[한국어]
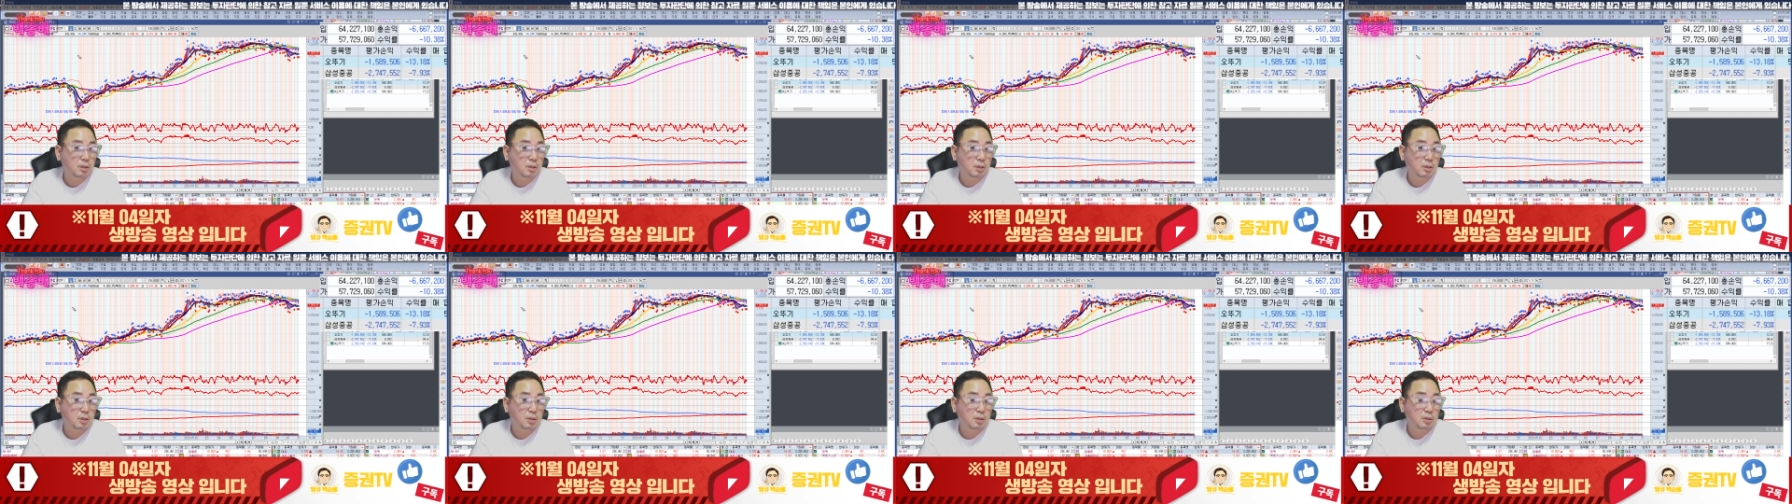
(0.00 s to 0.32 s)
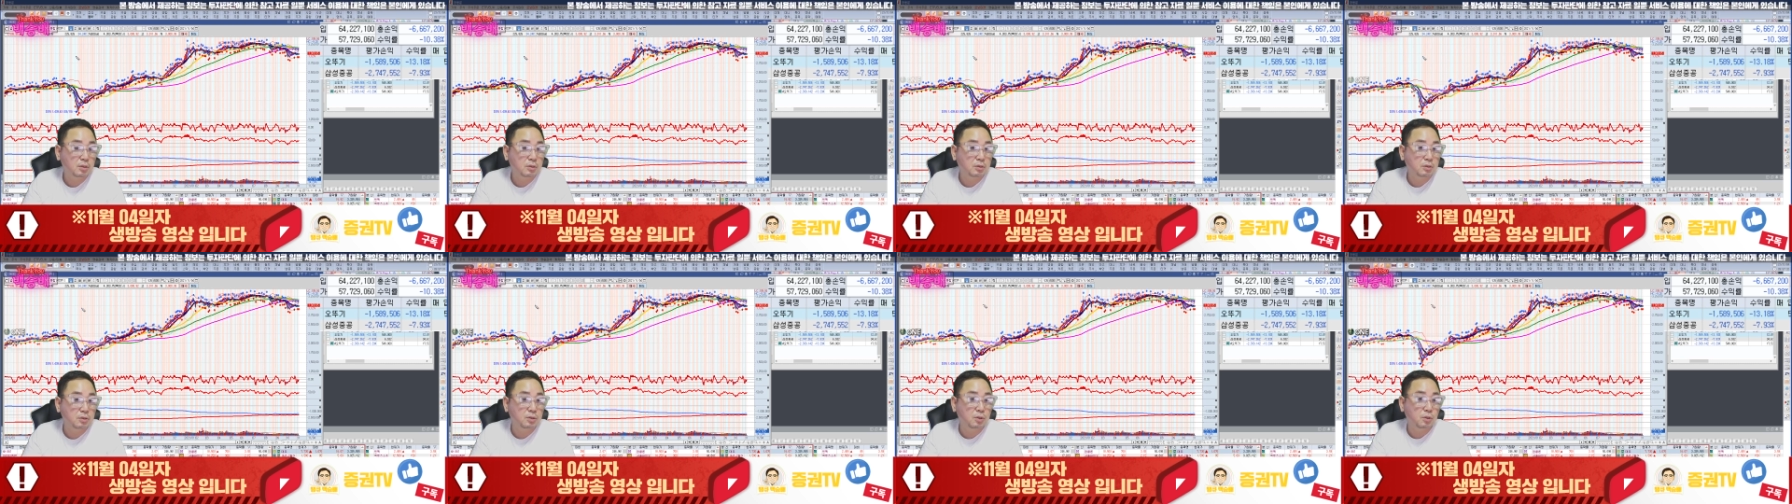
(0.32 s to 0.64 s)
어,
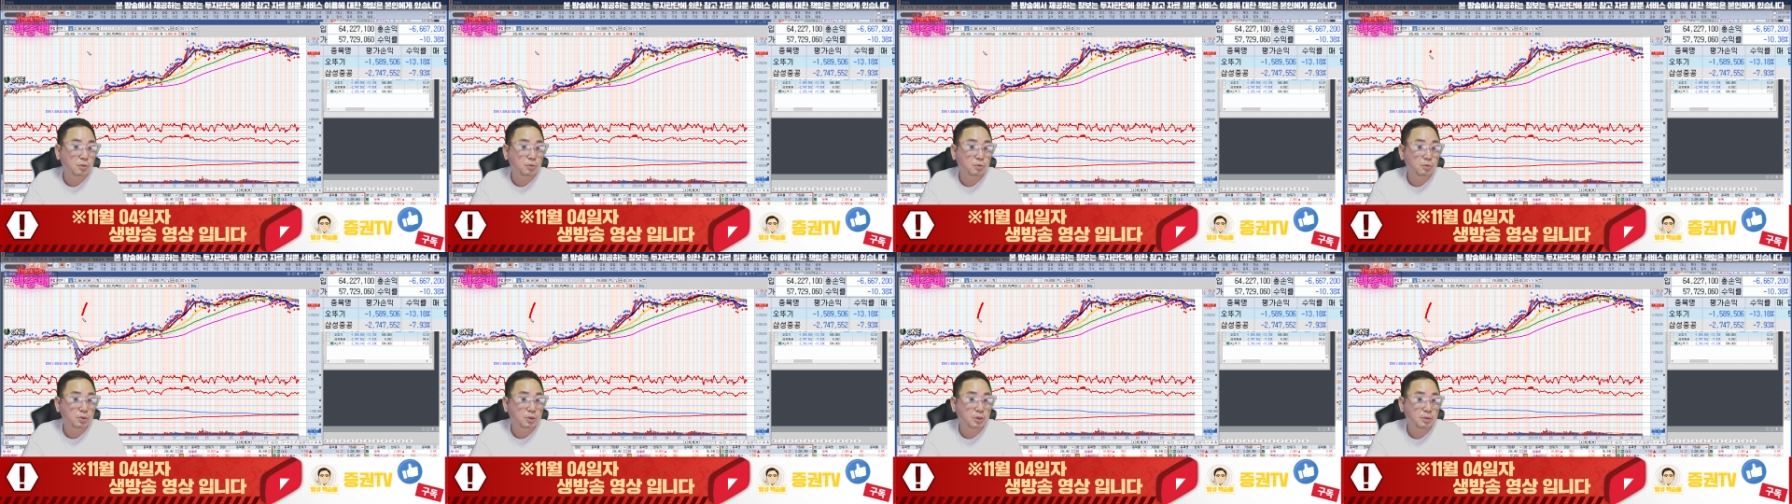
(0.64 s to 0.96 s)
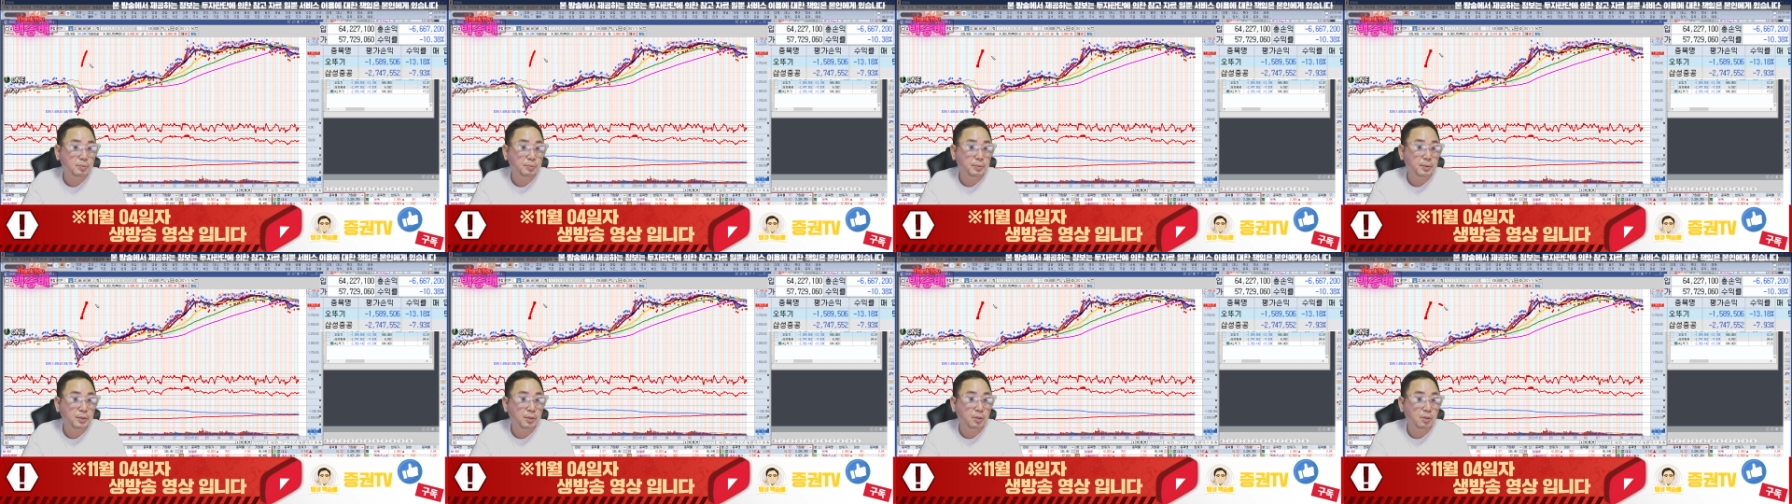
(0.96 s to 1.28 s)
늦어도
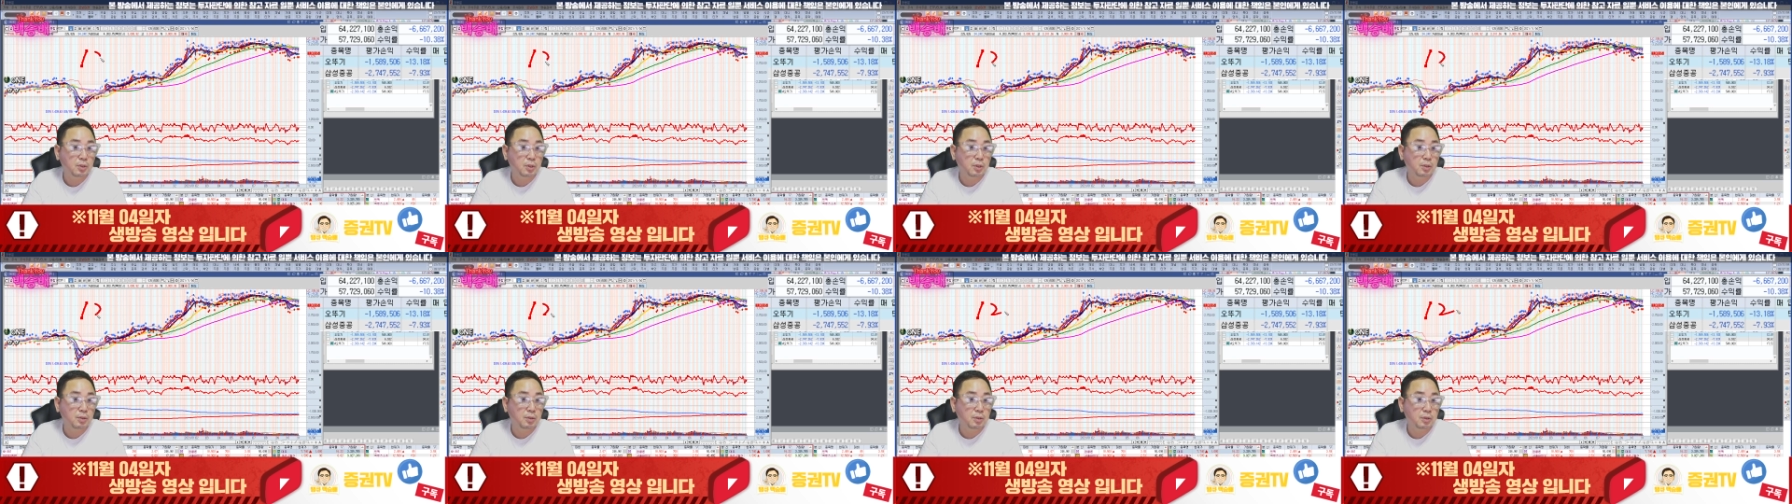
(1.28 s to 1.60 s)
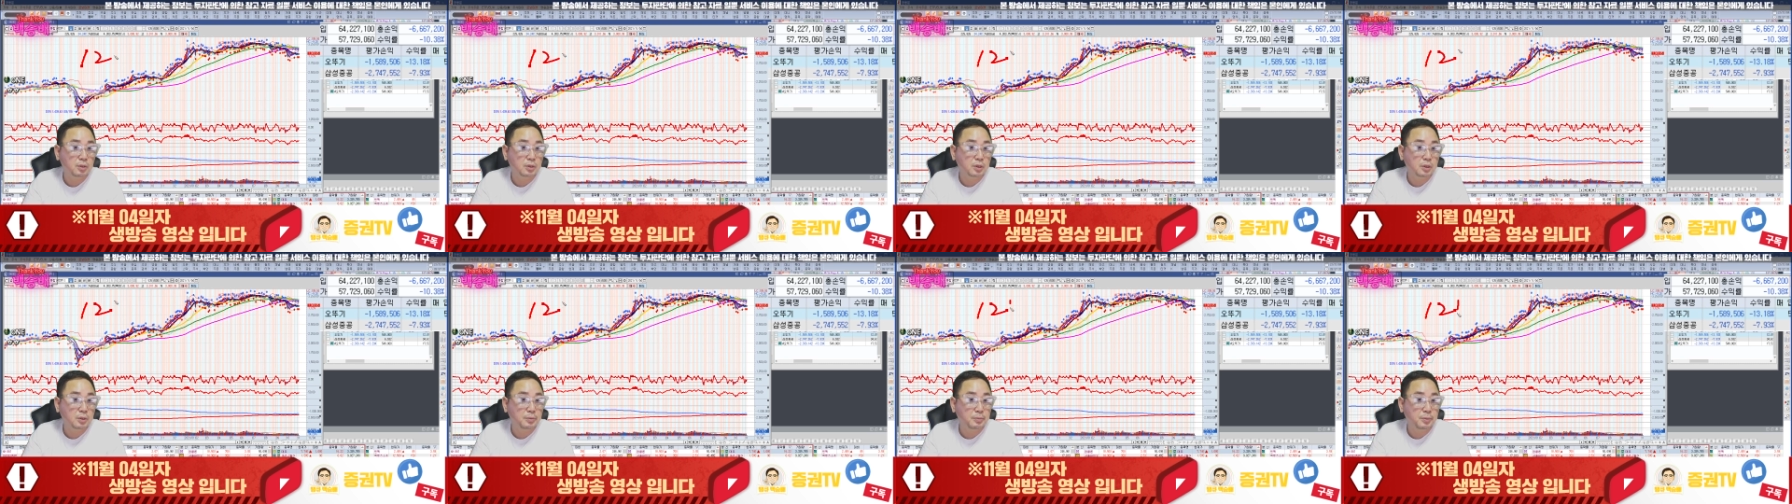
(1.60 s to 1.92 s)
12월
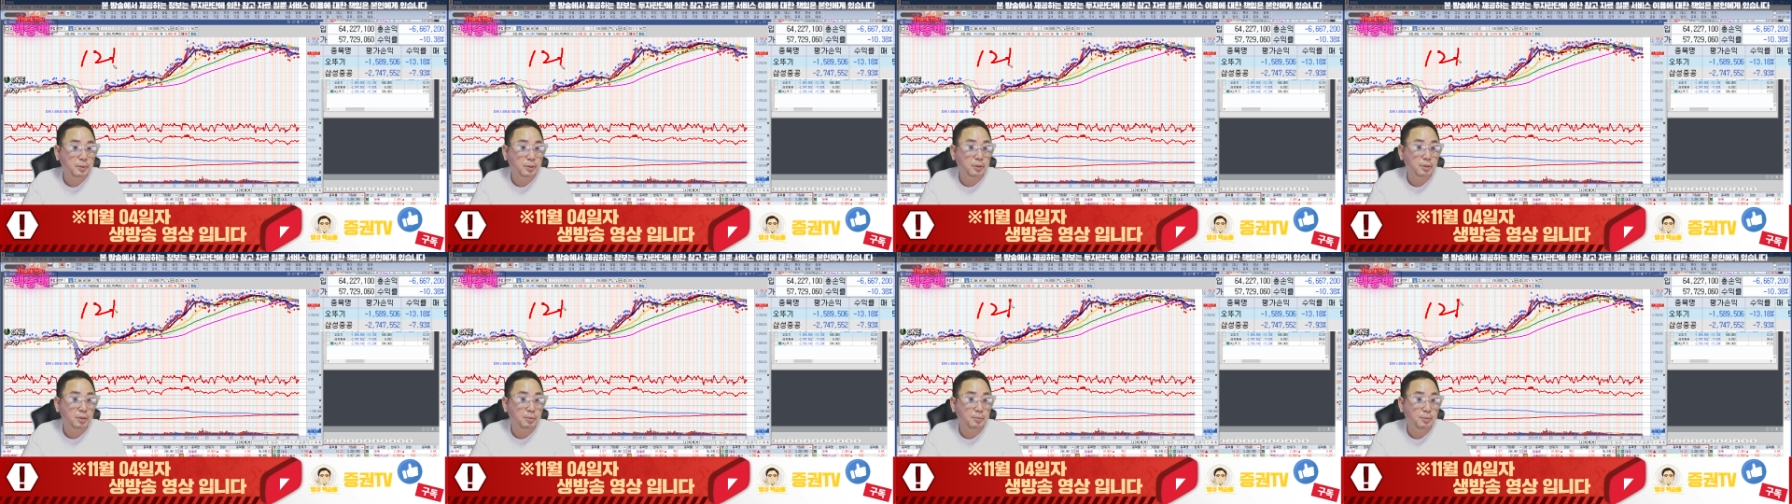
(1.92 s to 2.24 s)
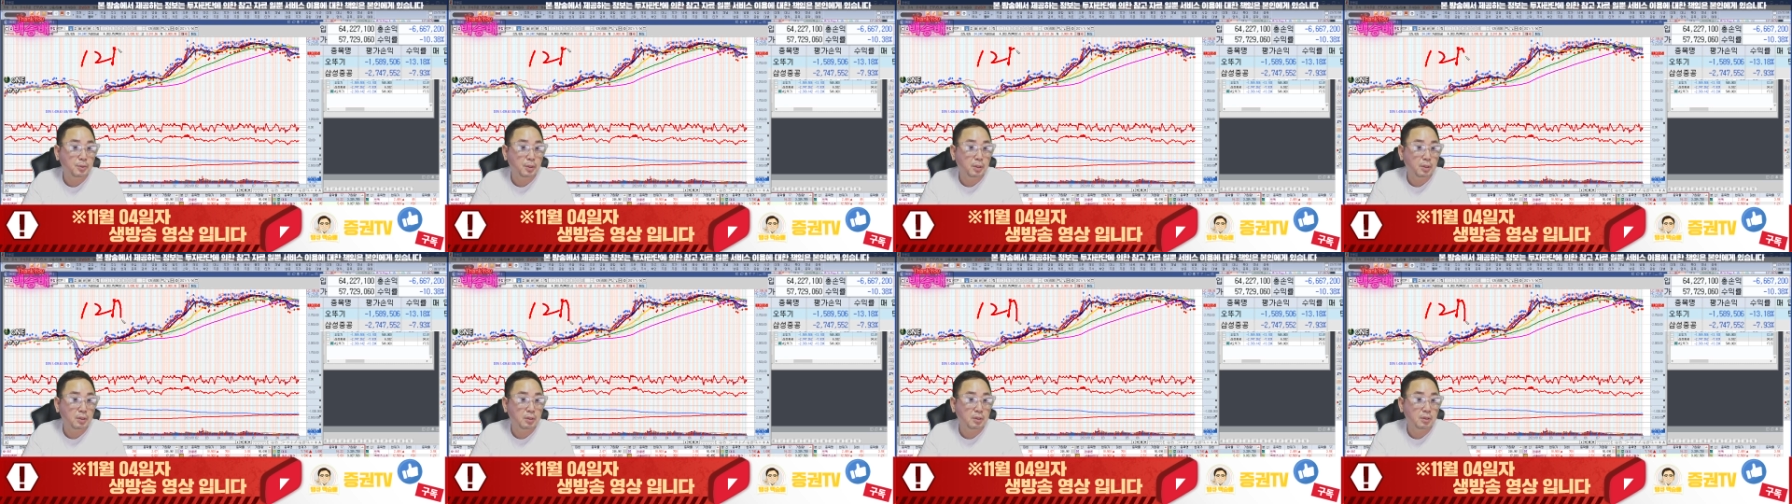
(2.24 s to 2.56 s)

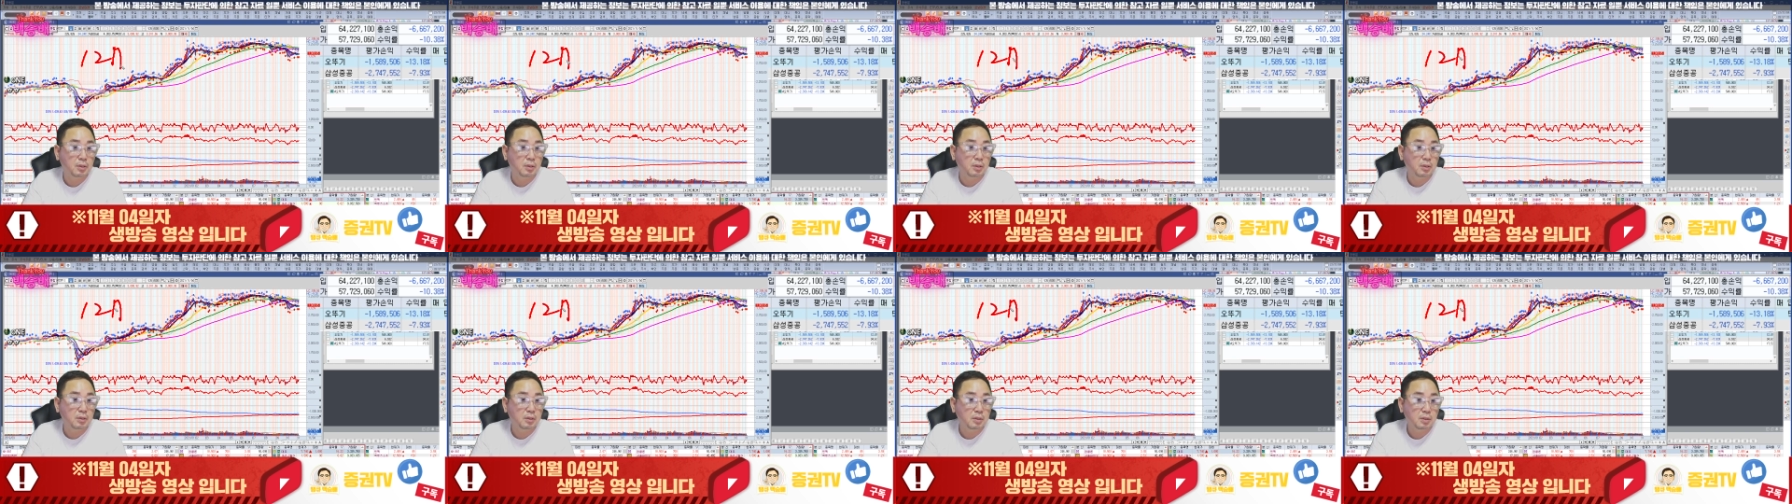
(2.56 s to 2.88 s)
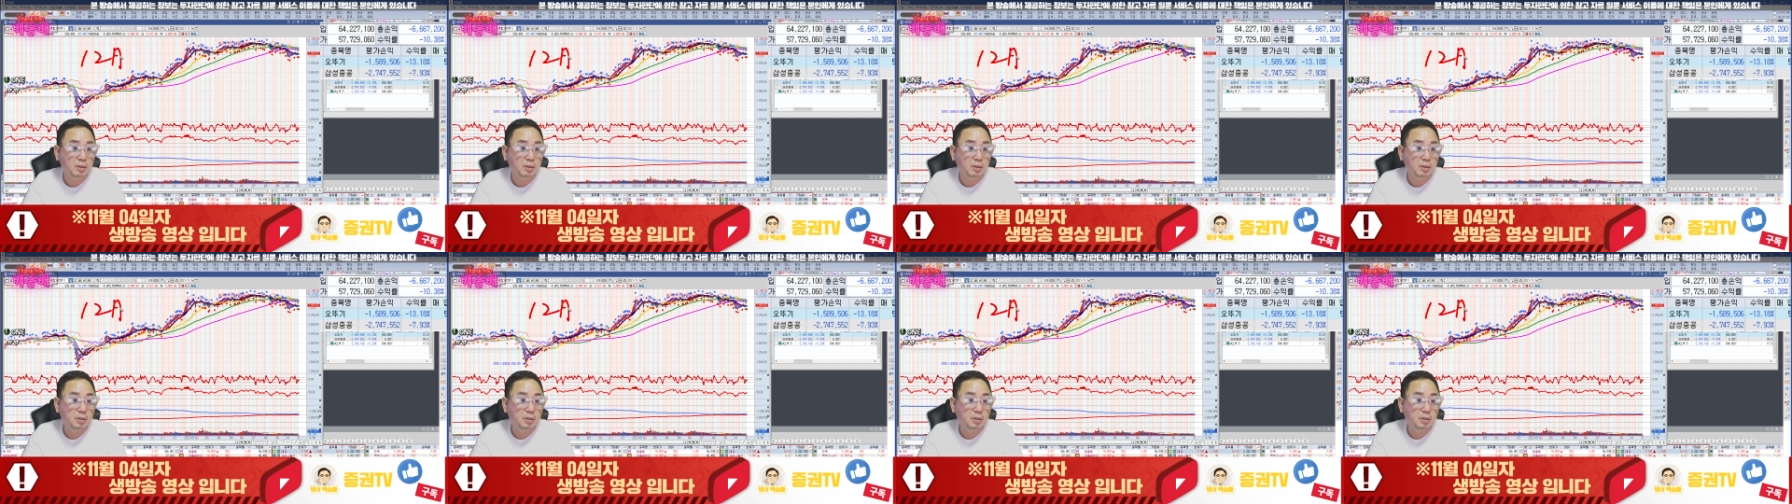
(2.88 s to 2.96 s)
12월이면은